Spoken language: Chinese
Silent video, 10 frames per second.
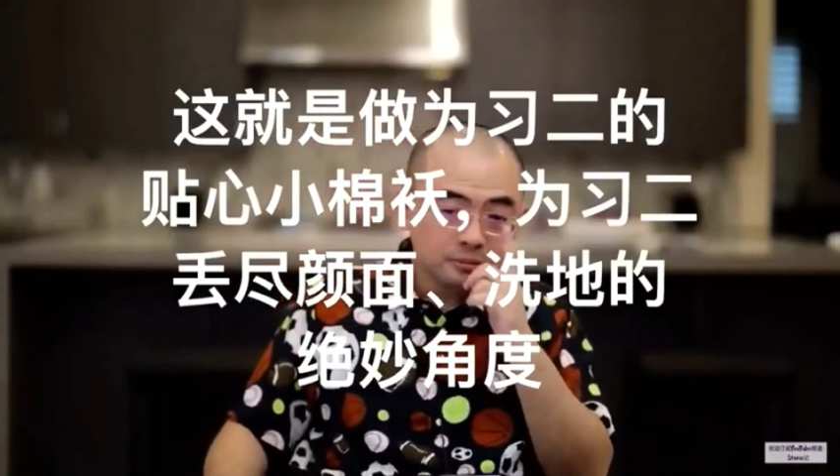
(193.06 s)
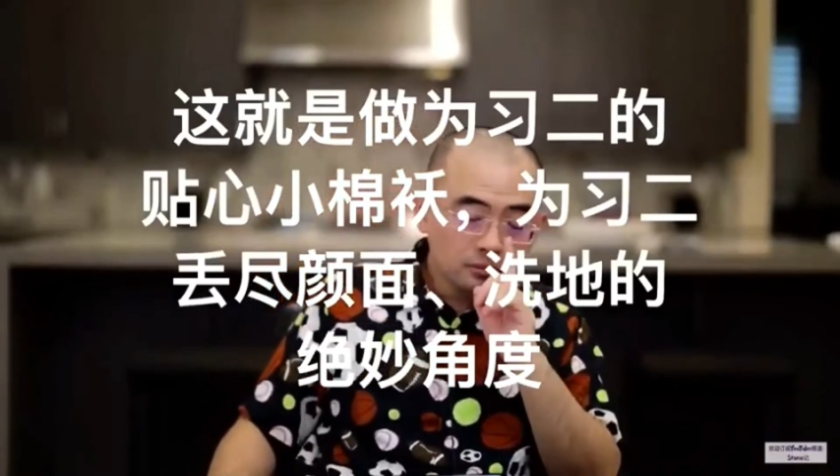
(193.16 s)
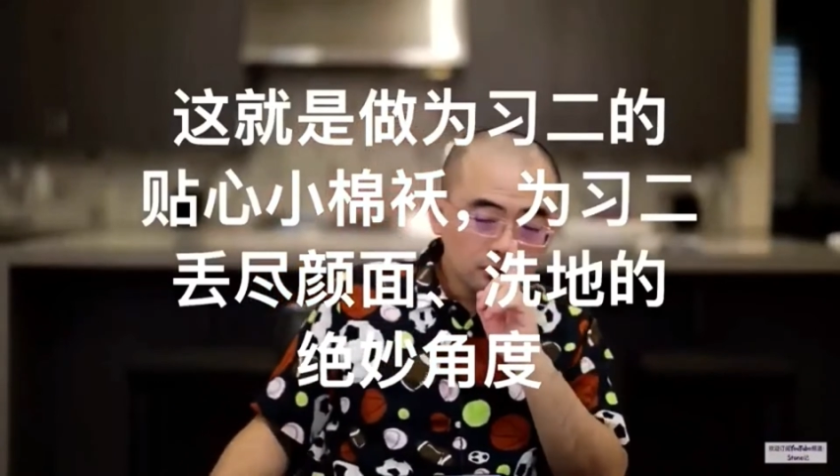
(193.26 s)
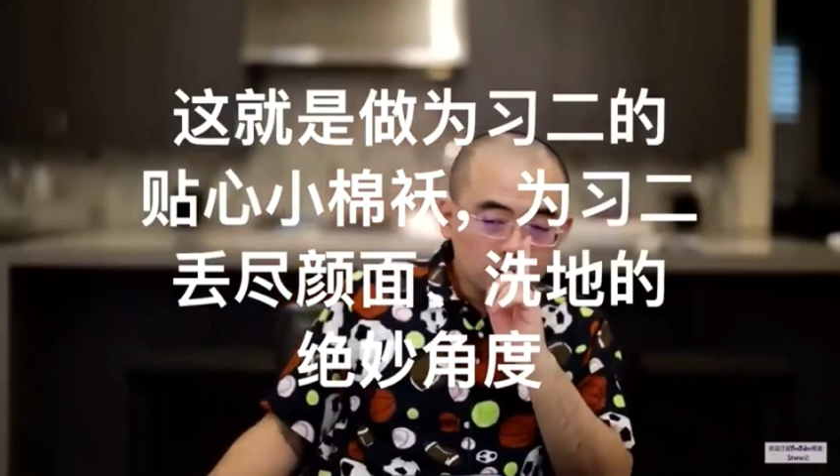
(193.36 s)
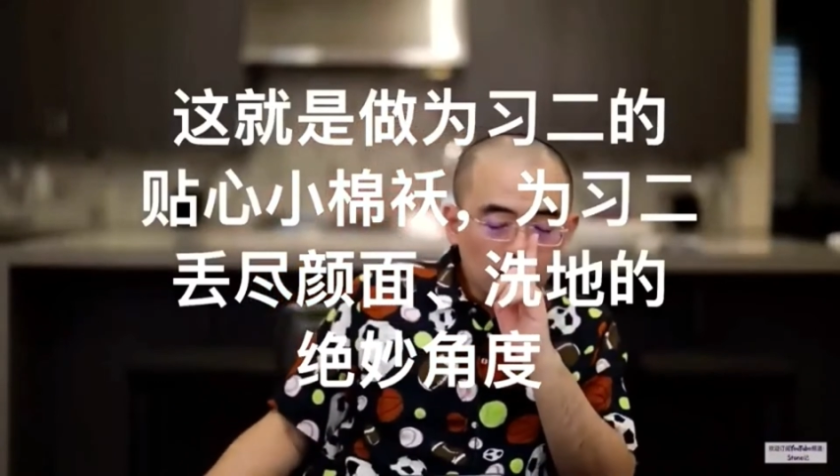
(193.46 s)

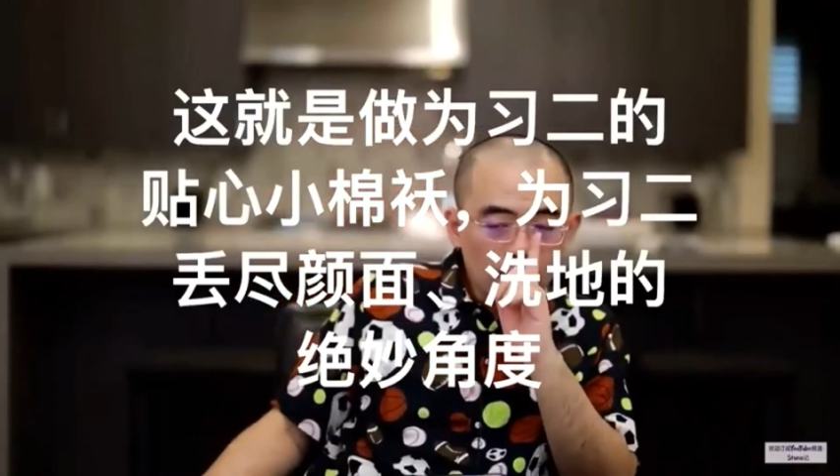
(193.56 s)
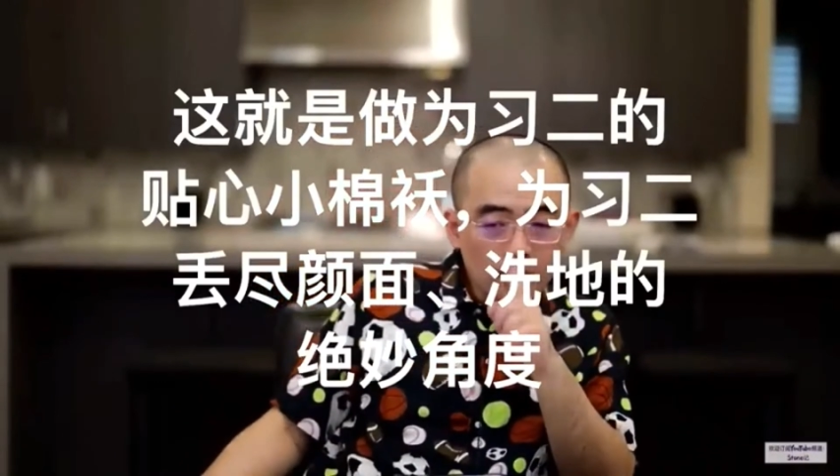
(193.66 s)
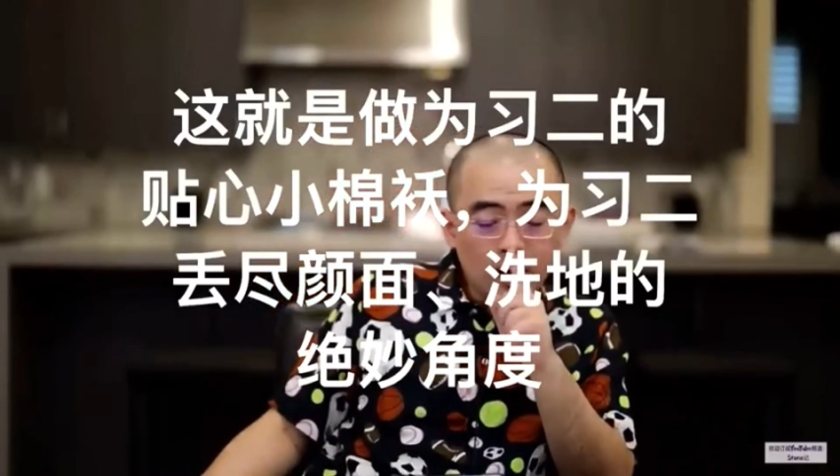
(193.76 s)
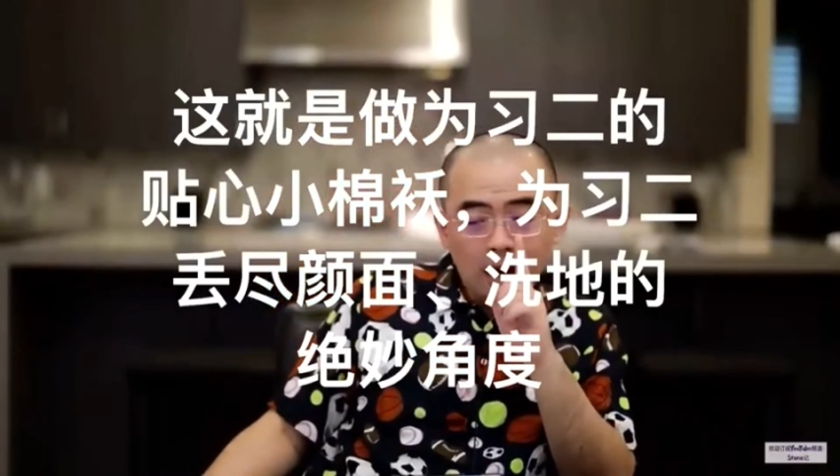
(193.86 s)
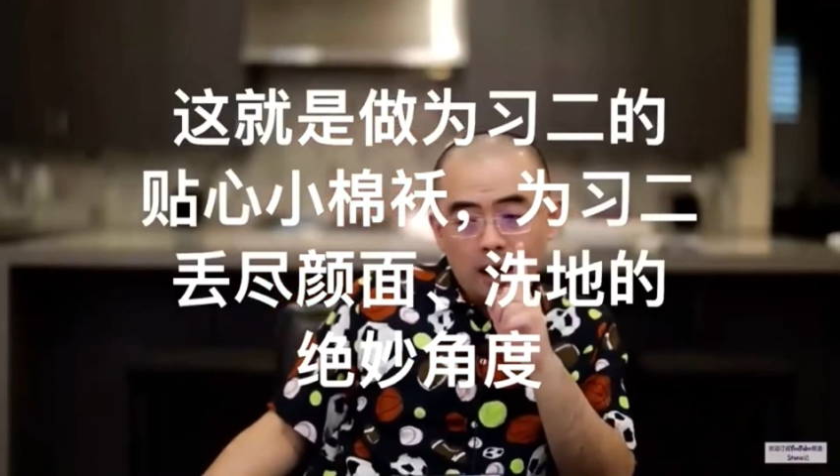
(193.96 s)
贴心
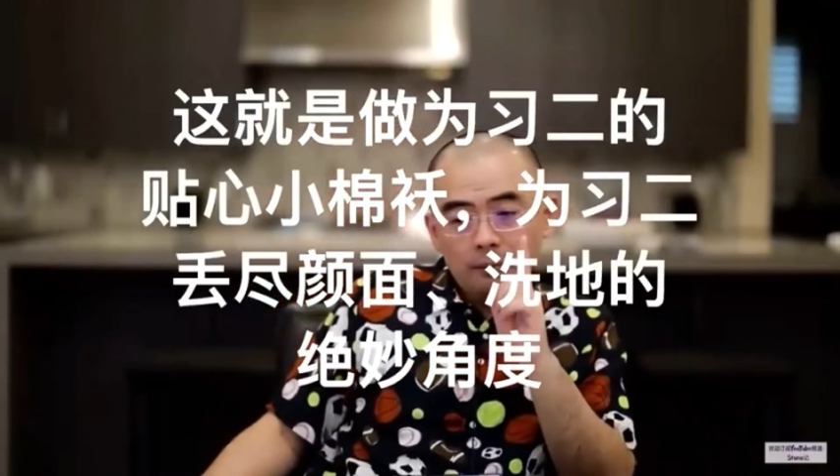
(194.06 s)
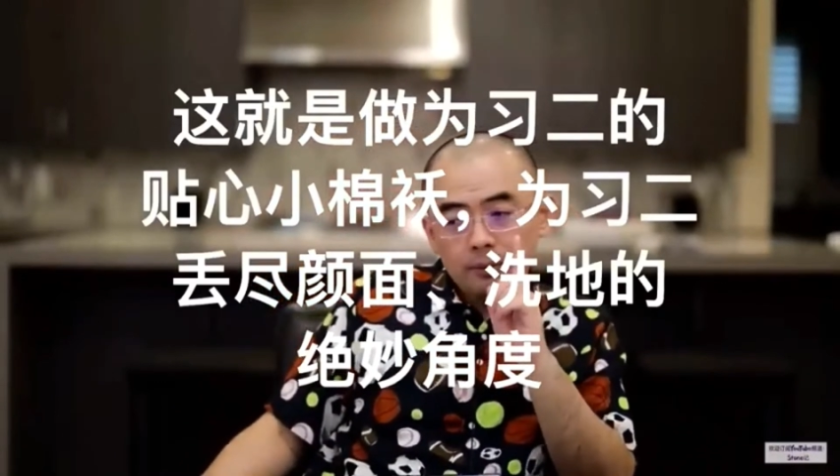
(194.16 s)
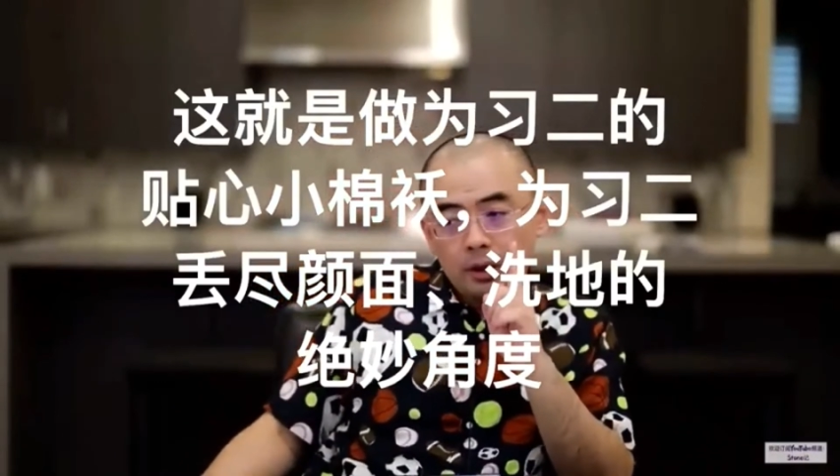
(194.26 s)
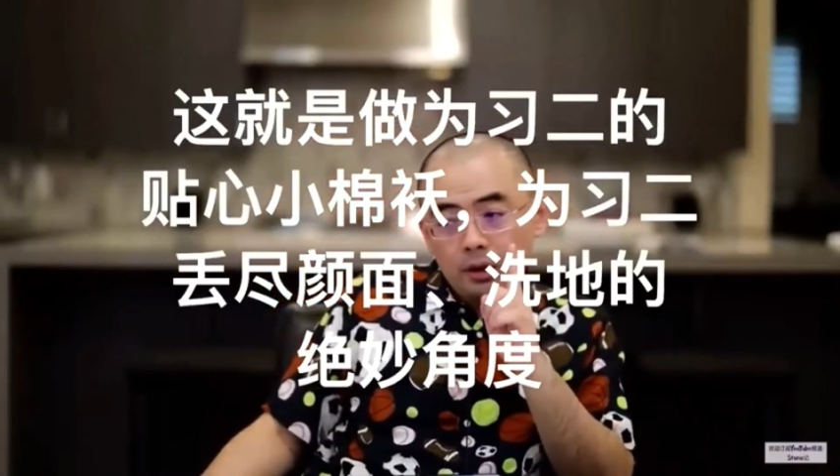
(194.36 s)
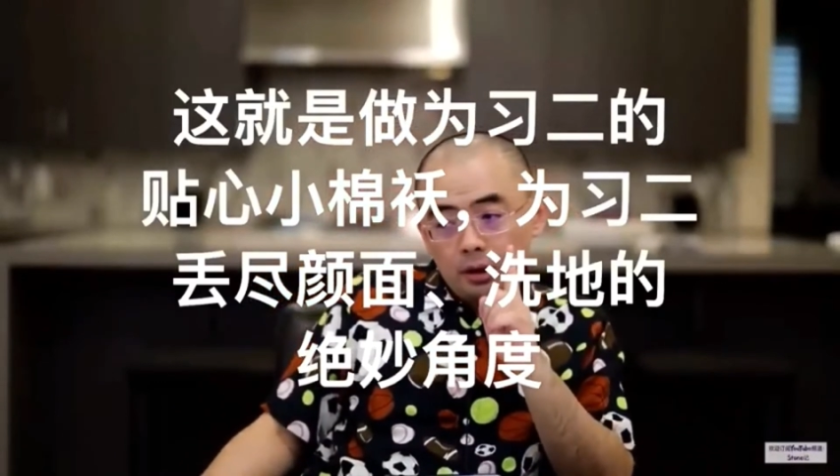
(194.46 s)
小棉袄，
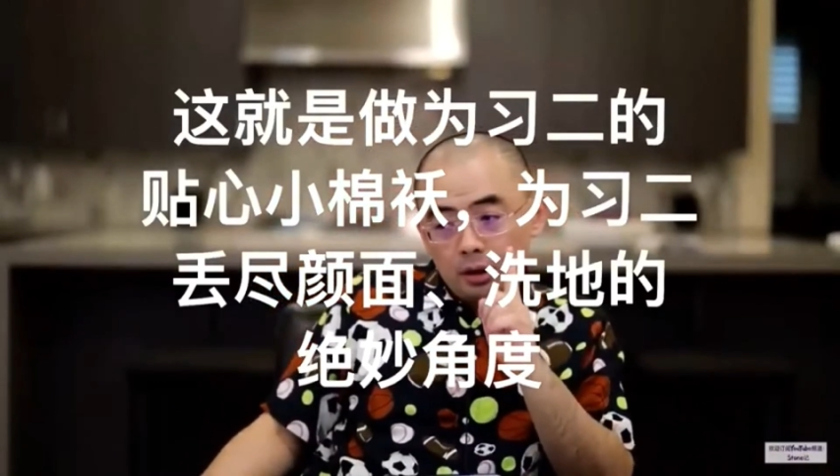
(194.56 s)
为